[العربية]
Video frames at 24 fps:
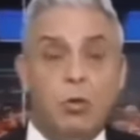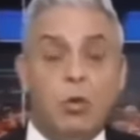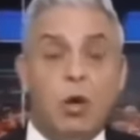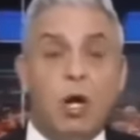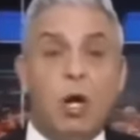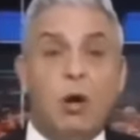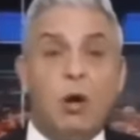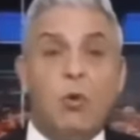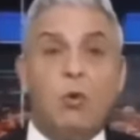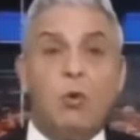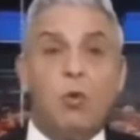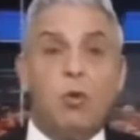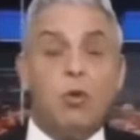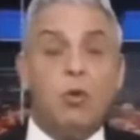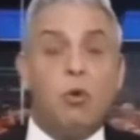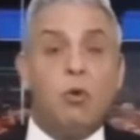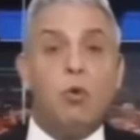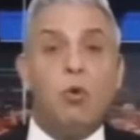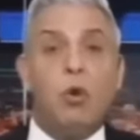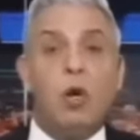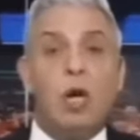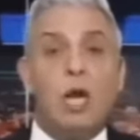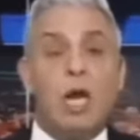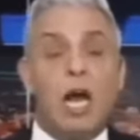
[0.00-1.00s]
و...
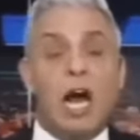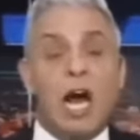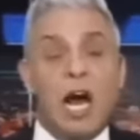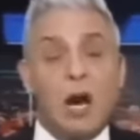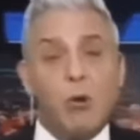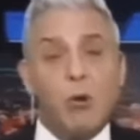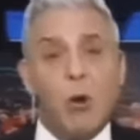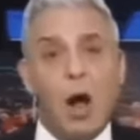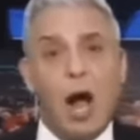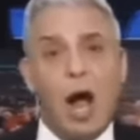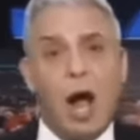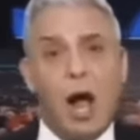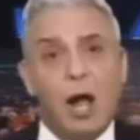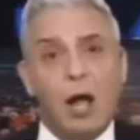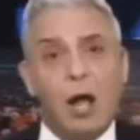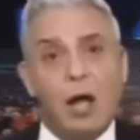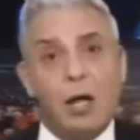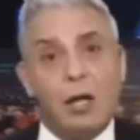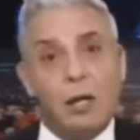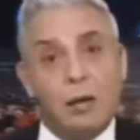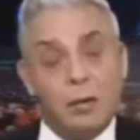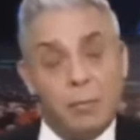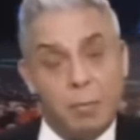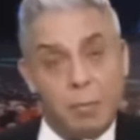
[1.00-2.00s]
و...
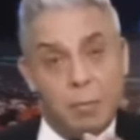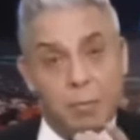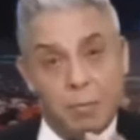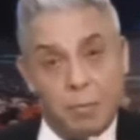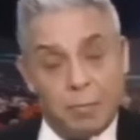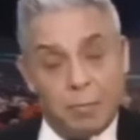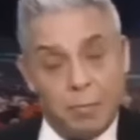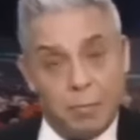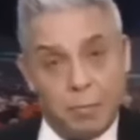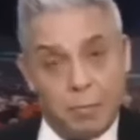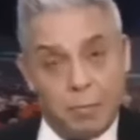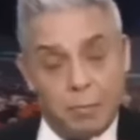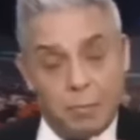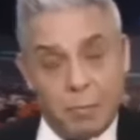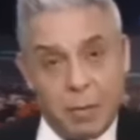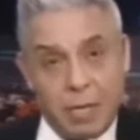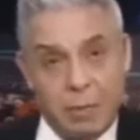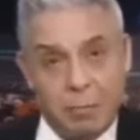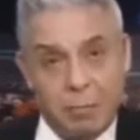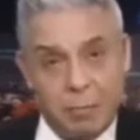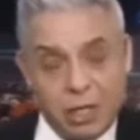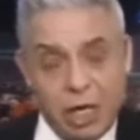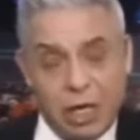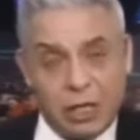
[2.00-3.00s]
والاروع
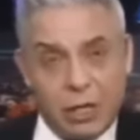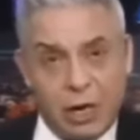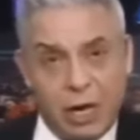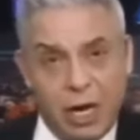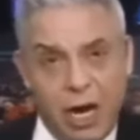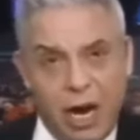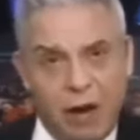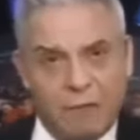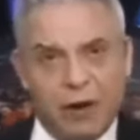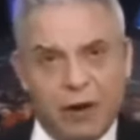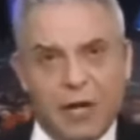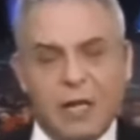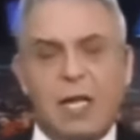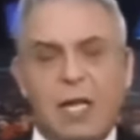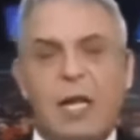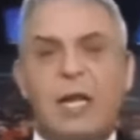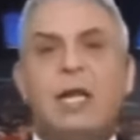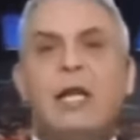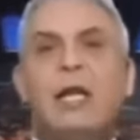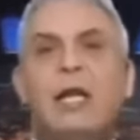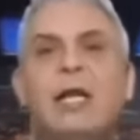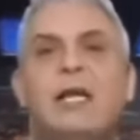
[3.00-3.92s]
من المشاهد الرائعه في هذا